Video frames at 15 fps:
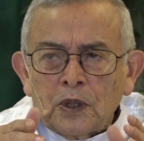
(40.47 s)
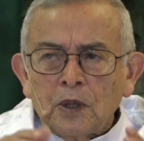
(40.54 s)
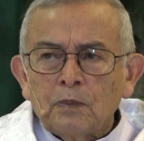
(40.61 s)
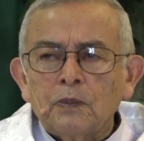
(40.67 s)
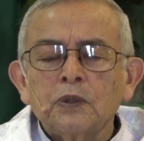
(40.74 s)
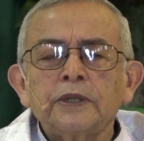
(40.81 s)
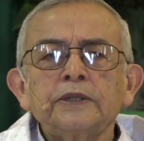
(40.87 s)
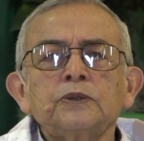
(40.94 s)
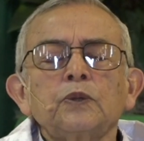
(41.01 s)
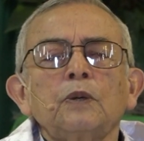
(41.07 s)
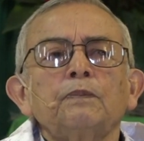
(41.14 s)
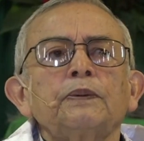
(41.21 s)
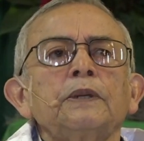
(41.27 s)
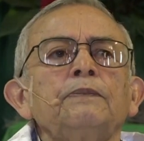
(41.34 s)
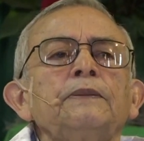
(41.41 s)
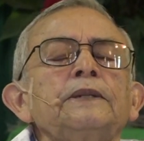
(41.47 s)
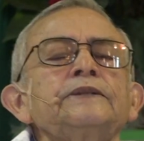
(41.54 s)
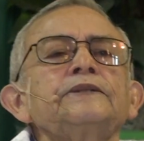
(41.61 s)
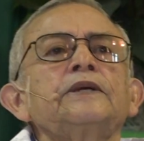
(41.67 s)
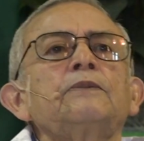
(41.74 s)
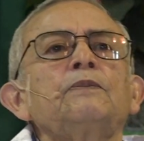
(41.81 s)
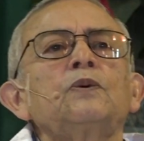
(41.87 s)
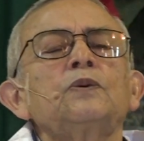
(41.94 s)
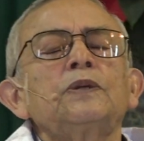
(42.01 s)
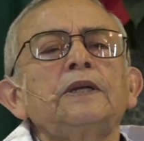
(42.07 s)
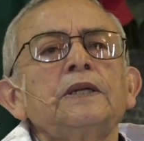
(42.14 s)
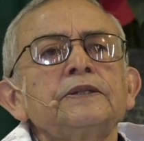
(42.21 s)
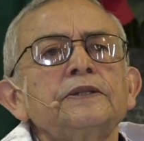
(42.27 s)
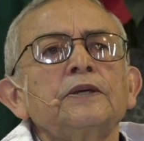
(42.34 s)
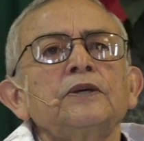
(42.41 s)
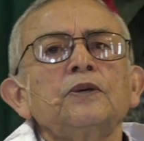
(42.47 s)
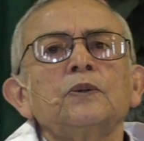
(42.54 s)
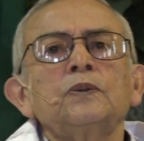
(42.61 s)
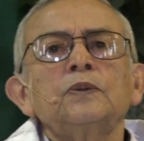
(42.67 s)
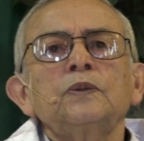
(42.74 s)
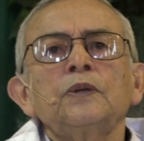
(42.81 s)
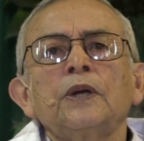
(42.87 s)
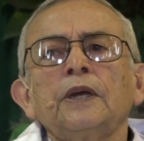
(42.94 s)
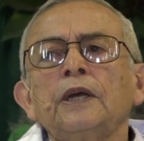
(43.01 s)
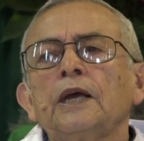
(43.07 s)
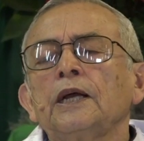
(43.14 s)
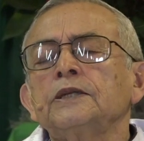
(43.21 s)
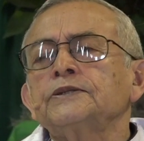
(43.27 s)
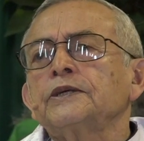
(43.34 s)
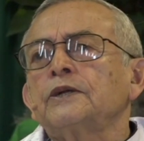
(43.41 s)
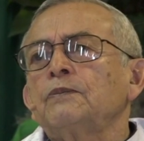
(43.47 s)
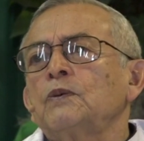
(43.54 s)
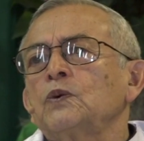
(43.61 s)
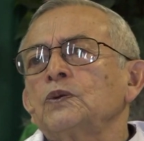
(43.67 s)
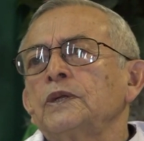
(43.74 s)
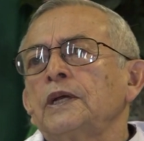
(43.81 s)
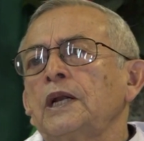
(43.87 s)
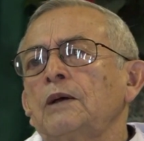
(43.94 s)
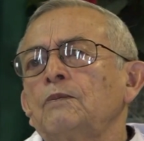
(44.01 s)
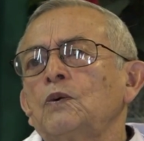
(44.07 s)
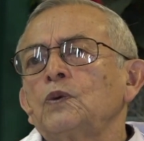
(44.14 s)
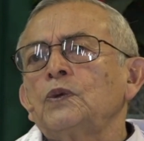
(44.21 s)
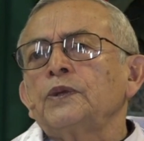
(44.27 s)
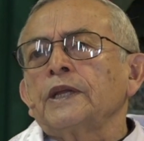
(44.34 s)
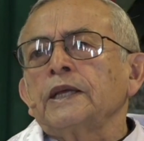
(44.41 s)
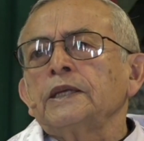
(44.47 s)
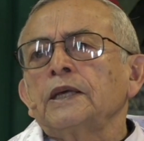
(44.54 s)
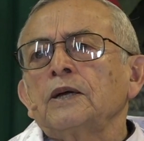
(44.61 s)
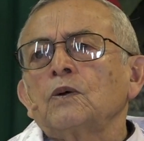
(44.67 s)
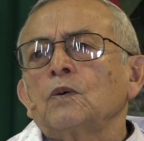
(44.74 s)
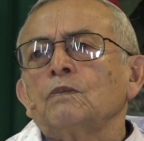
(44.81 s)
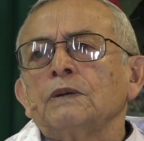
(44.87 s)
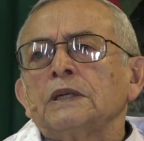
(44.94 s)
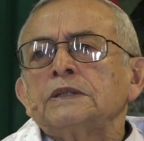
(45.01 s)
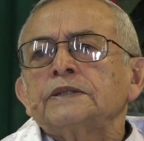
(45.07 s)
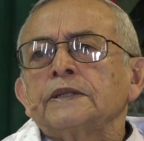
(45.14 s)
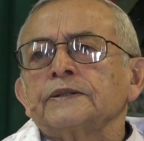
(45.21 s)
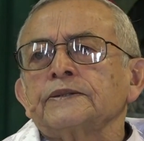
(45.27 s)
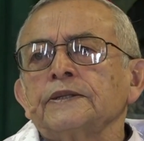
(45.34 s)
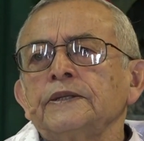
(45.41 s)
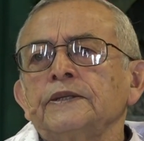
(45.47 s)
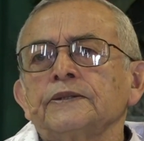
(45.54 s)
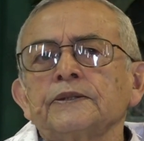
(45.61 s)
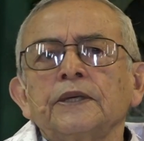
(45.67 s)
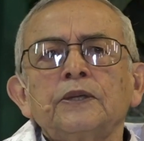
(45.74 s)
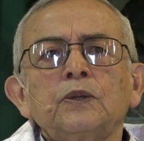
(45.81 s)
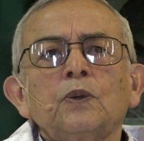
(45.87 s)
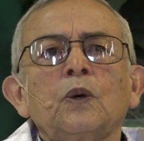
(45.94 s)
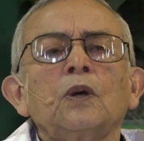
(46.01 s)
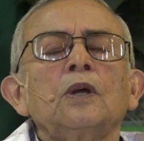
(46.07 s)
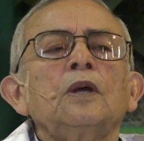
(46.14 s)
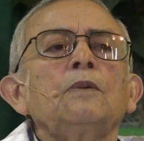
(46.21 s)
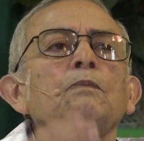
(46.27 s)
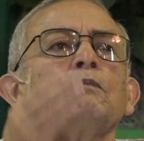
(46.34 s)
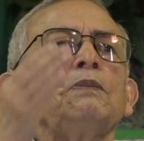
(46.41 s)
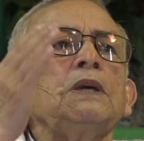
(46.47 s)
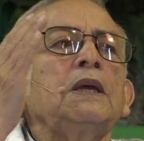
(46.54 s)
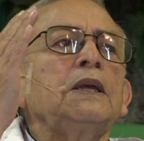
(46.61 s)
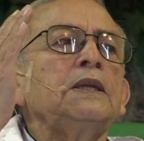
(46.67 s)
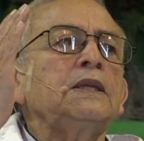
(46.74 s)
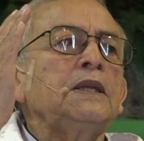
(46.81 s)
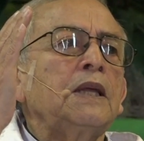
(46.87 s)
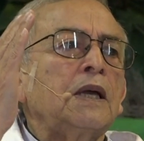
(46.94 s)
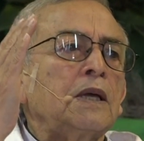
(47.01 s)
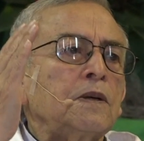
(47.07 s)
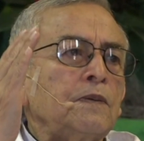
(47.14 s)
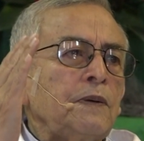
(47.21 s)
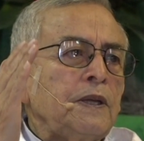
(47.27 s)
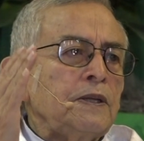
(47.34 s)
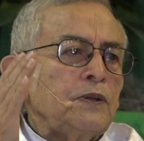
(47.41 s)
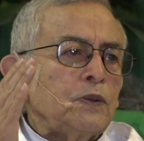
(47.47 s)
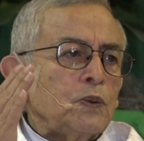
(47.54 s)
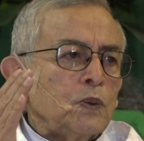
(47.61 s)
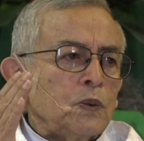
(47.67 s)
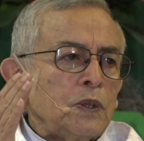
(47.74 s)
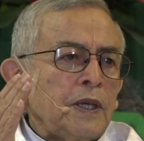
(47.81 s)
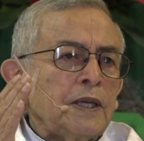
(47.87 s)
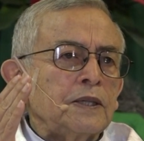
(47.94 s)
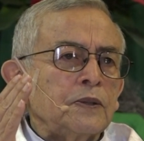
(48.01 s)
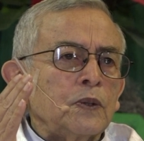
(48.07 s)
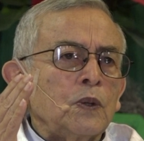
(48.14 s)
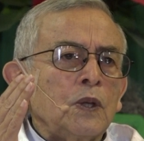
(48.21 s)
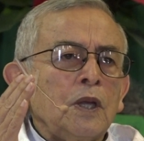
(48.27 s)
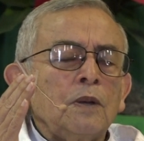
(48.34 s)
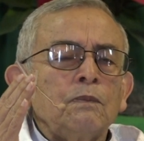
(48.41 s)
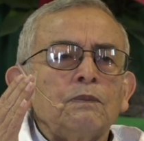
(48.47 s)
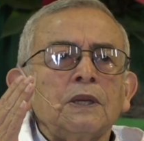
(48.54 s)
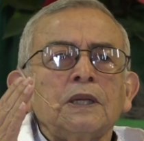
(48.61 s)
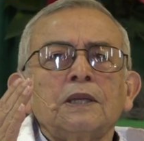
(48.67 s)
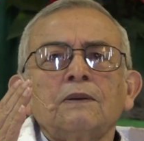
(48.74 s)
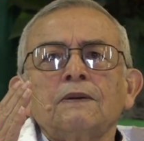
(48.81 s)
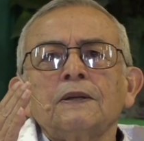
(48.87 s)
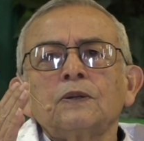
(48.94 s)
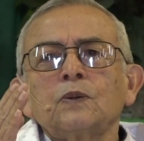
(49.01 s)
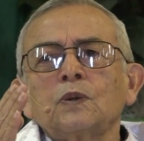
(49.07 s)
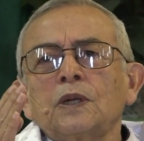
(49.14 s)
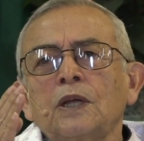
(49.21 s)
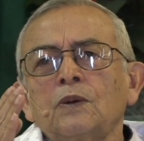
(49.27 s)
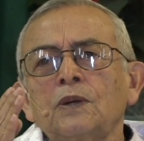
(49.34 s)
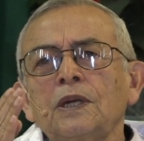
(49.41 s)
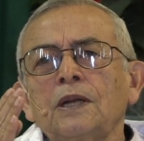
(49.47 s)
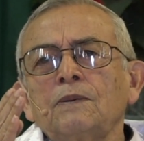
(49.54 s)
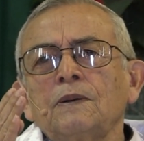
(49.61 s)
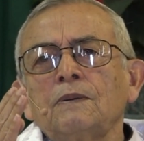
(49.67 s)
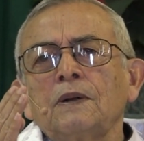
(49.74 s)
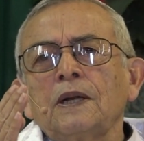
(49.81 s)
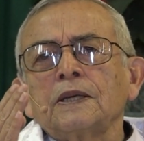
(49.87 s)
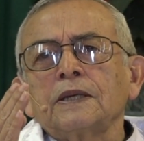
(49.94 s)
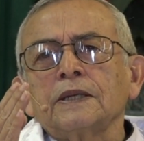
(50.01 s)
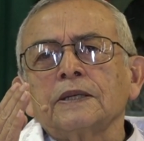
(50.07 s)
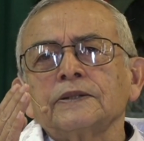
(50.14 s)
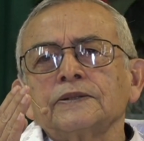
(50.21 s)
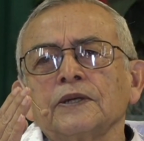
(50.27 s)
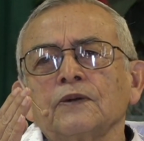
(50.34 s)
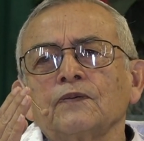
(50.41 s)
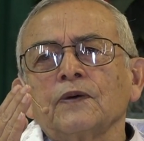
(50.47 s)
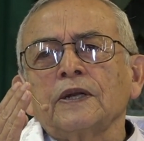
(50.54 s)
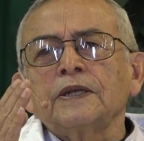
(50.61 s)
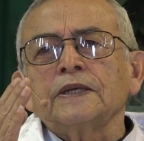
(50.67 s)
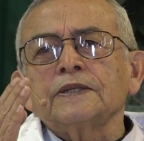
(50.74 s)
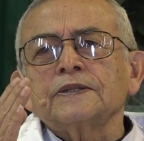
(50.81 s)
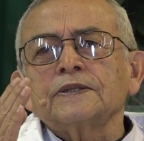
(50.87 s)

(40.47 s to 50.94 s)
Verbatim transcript: Por eso el primer sermón del Señor, el sermón de la montaña, comienza así diciendo, bienaventurado. Bienaventurado en la Biblia quiere decir feliz.